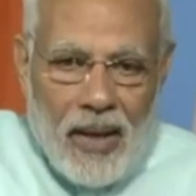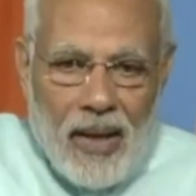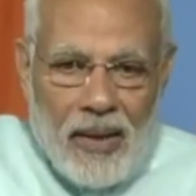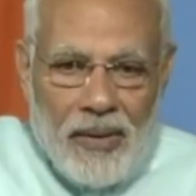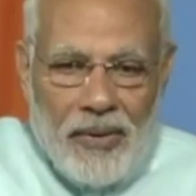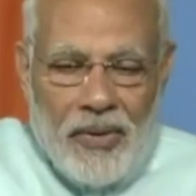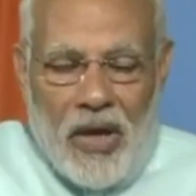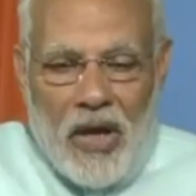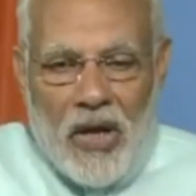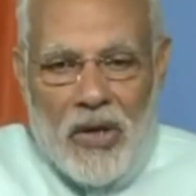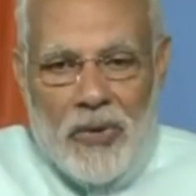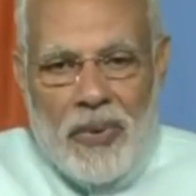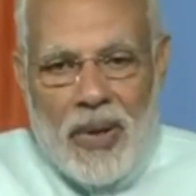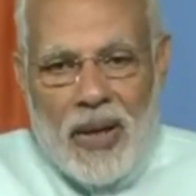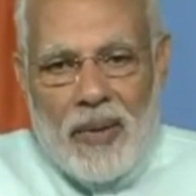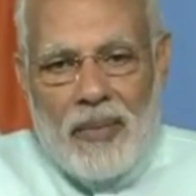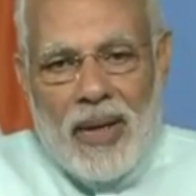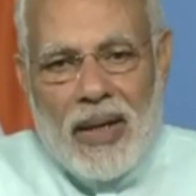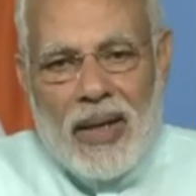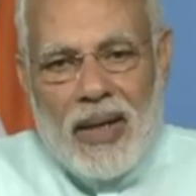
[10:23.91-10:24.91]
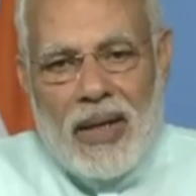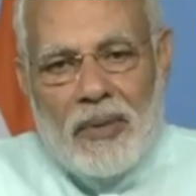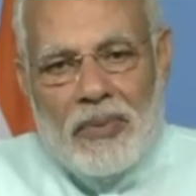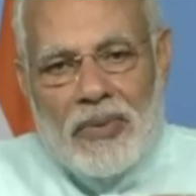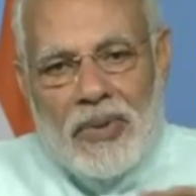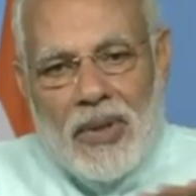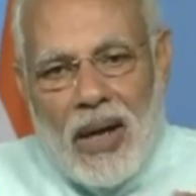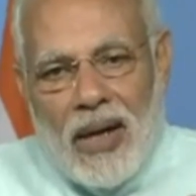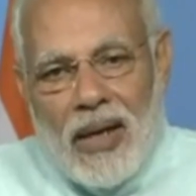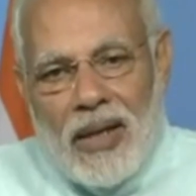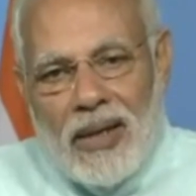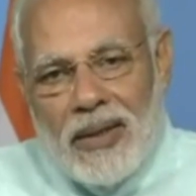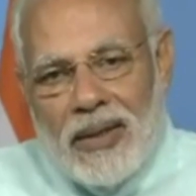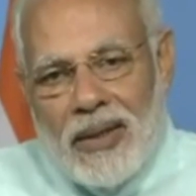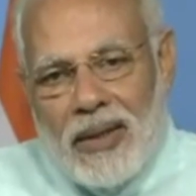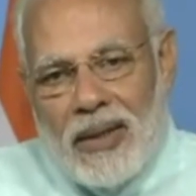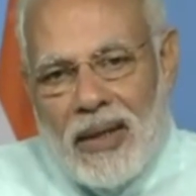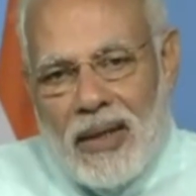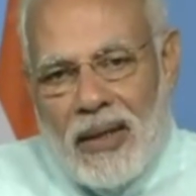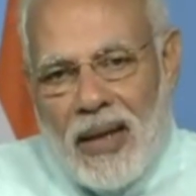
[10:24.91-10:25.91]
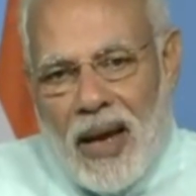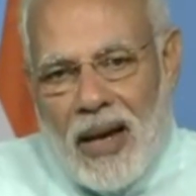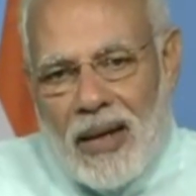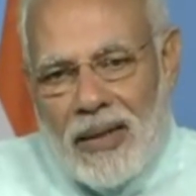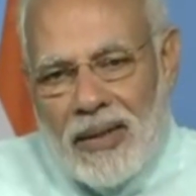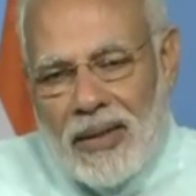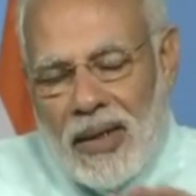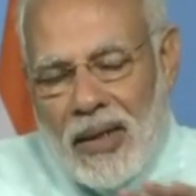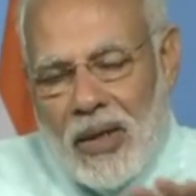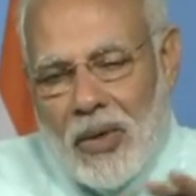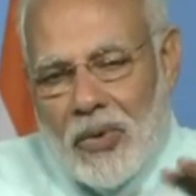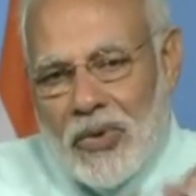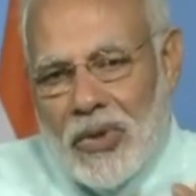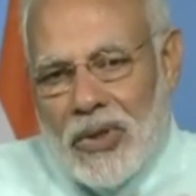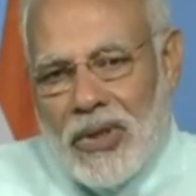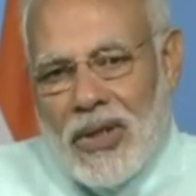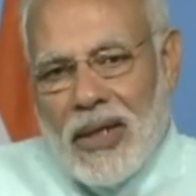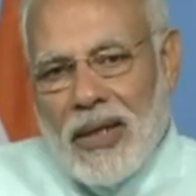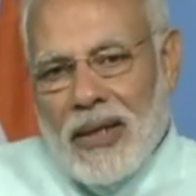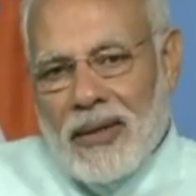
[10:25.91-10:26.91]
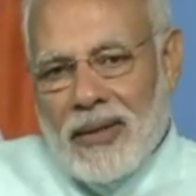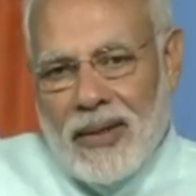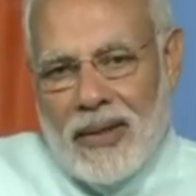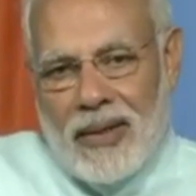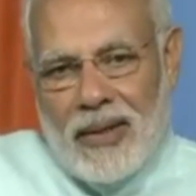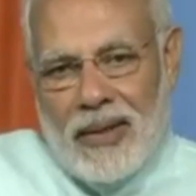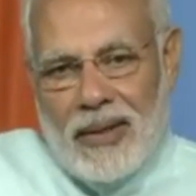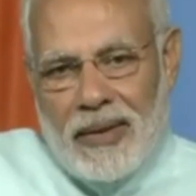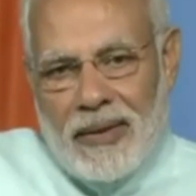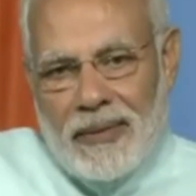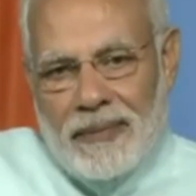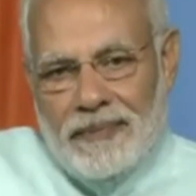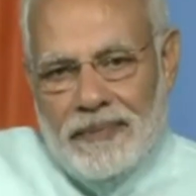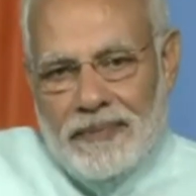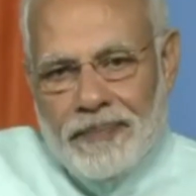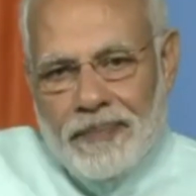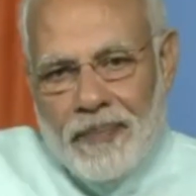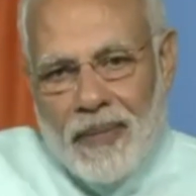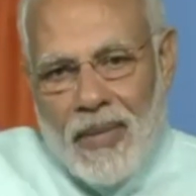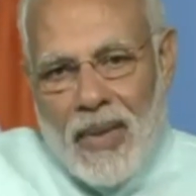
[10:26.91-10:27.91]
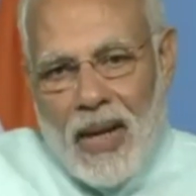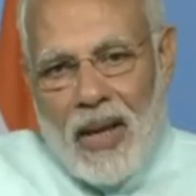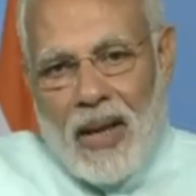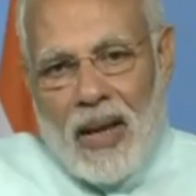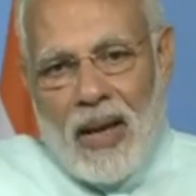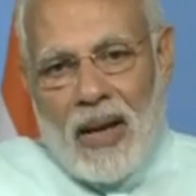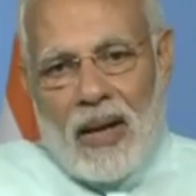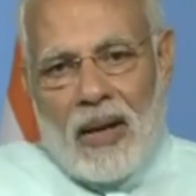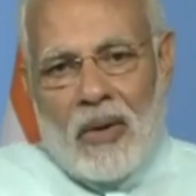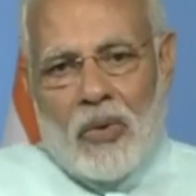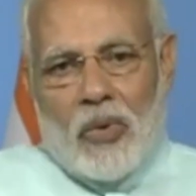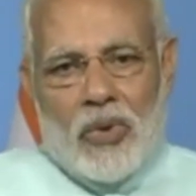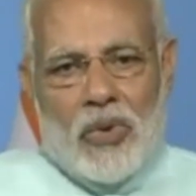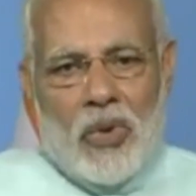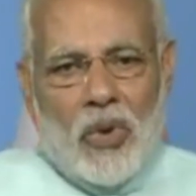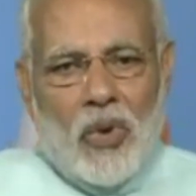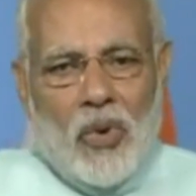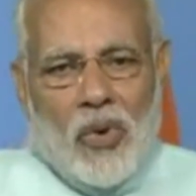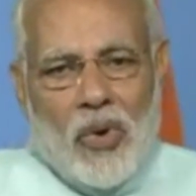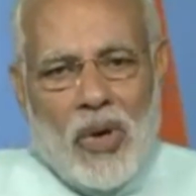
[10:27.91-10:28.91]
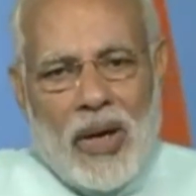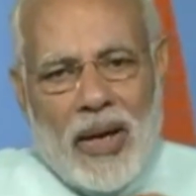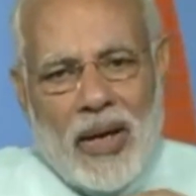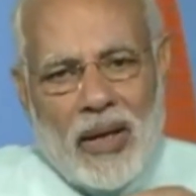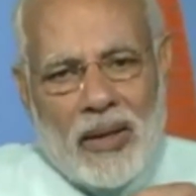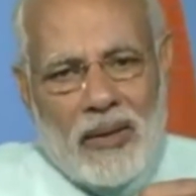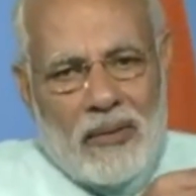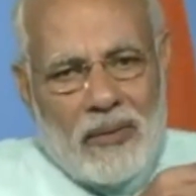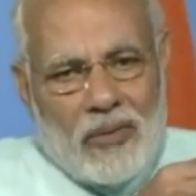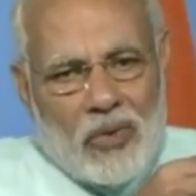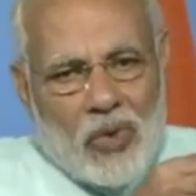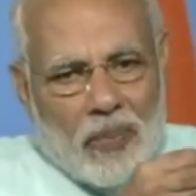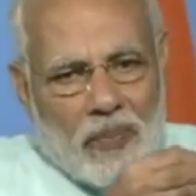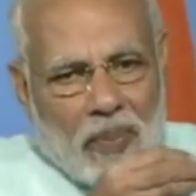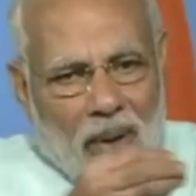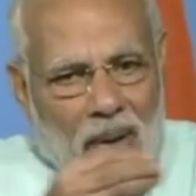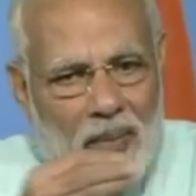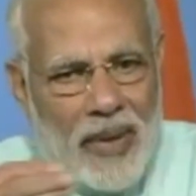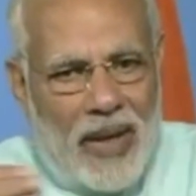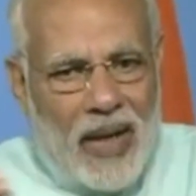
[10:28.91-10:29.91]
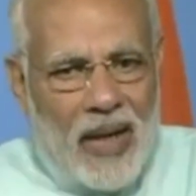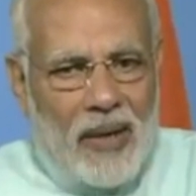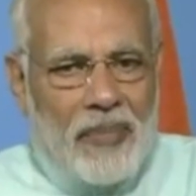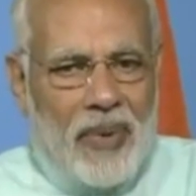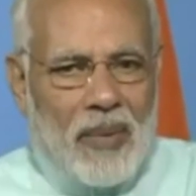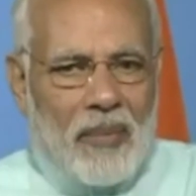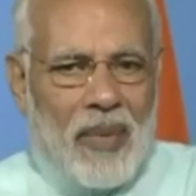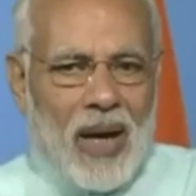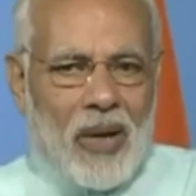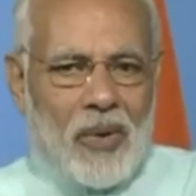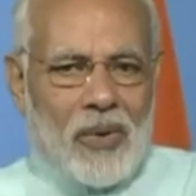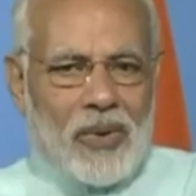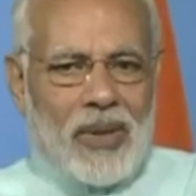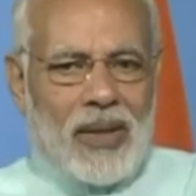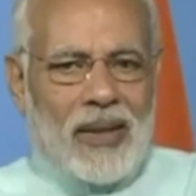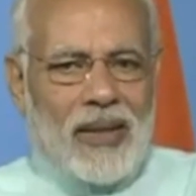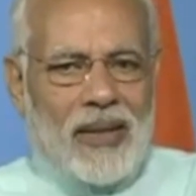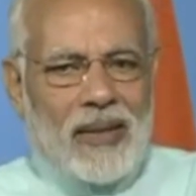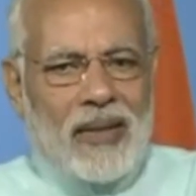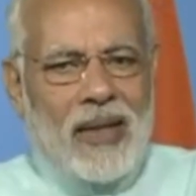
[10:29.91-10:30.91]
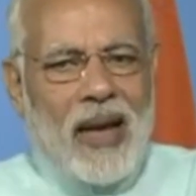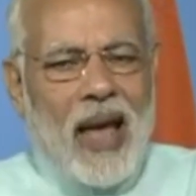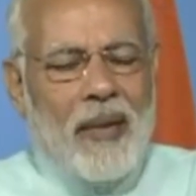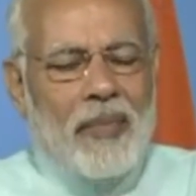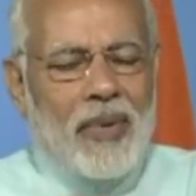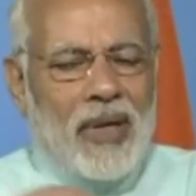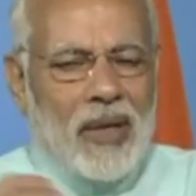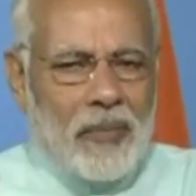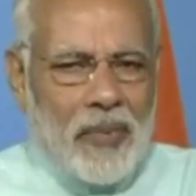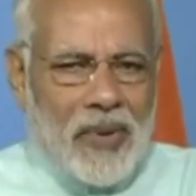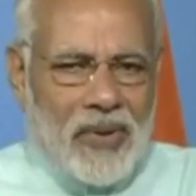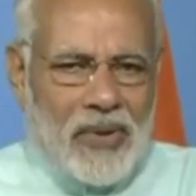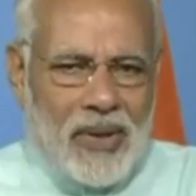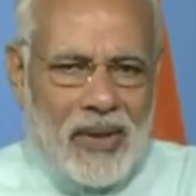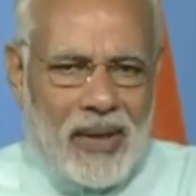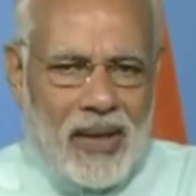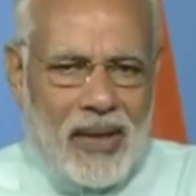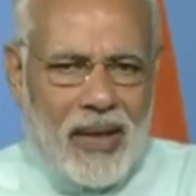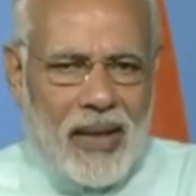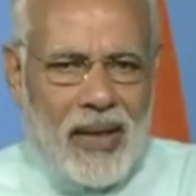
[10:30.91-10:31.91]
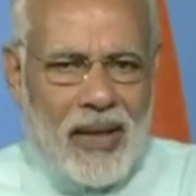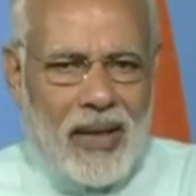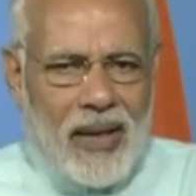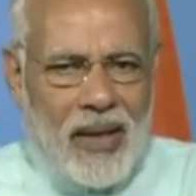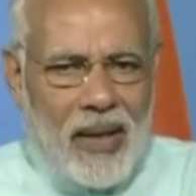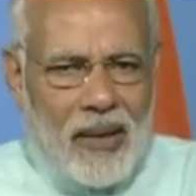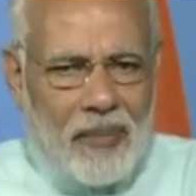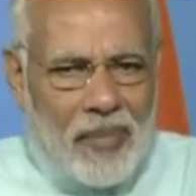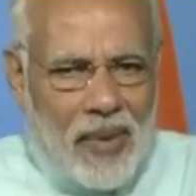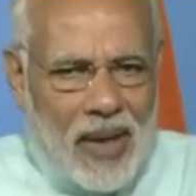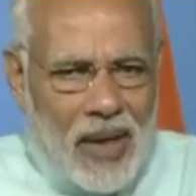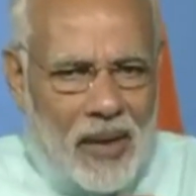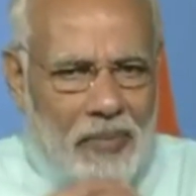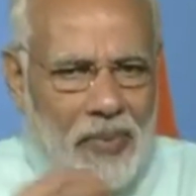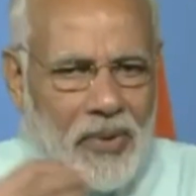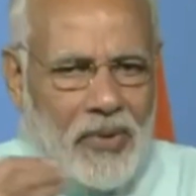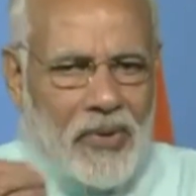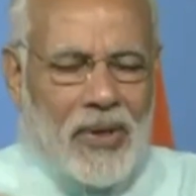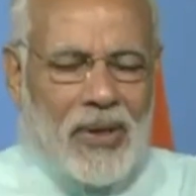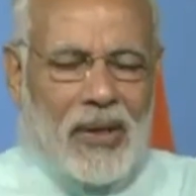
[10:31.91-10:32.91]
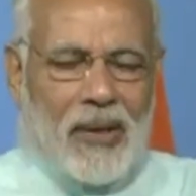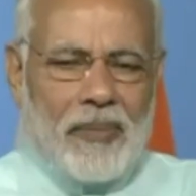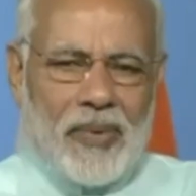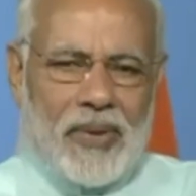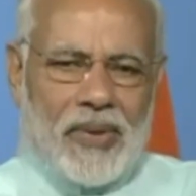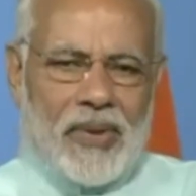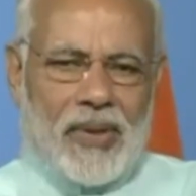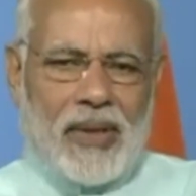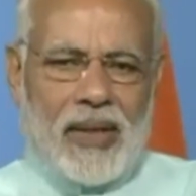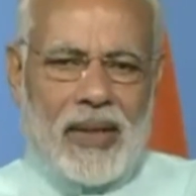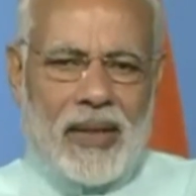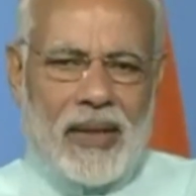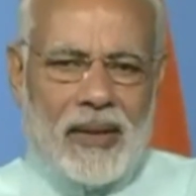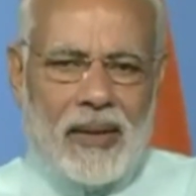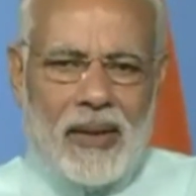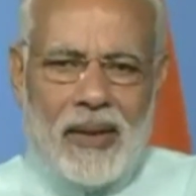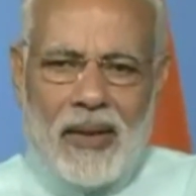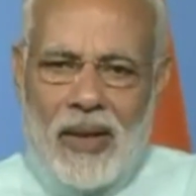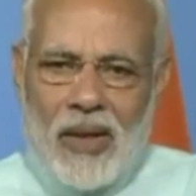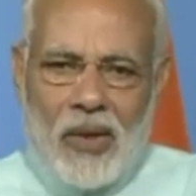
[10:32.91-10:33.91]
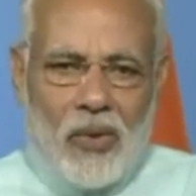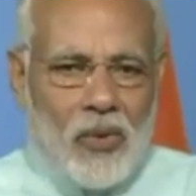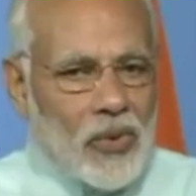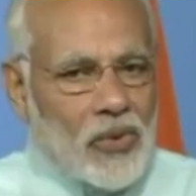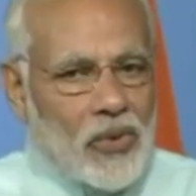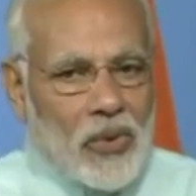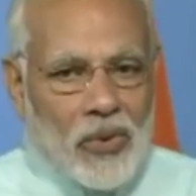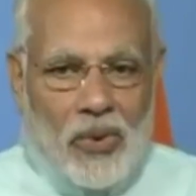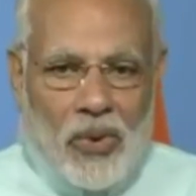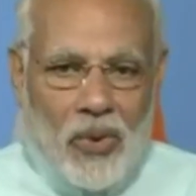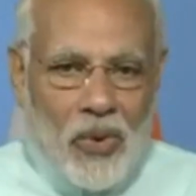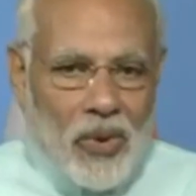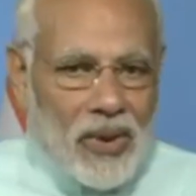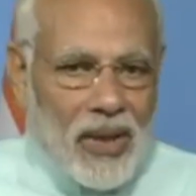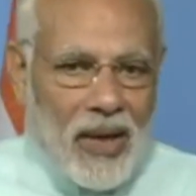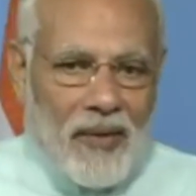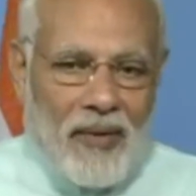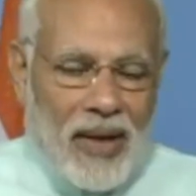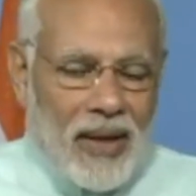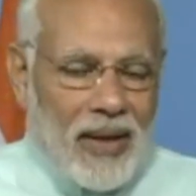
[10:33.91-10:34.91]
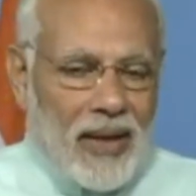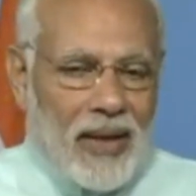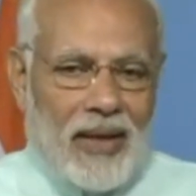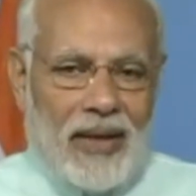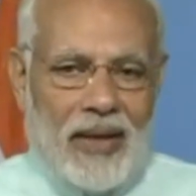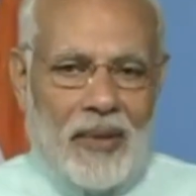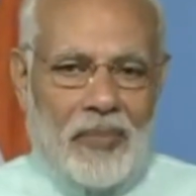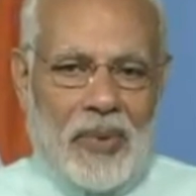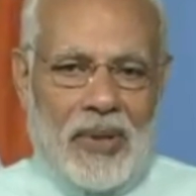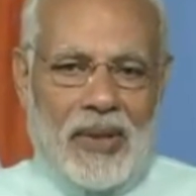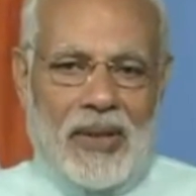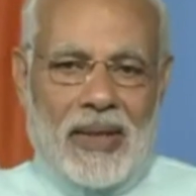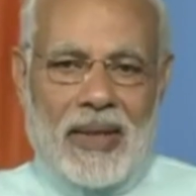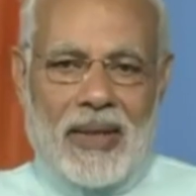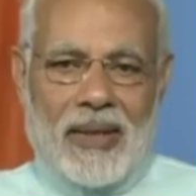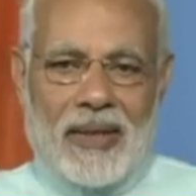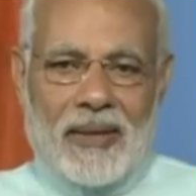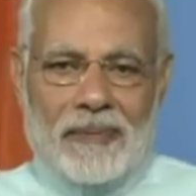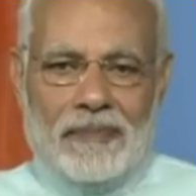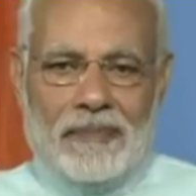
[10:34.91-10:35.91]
देश भर अच्छा। में करीब साढ़े तीन हजार जन औषधि केंद्र हैं कुछ लोग हैं जो परमानेंट बीमार होते हैं जैसे डायबिटिक पेशेंट है या ब्लड प्रेशर का पेशेंट है उसको तो रोज दवाइयां अच्छा। लेनी पड़ती है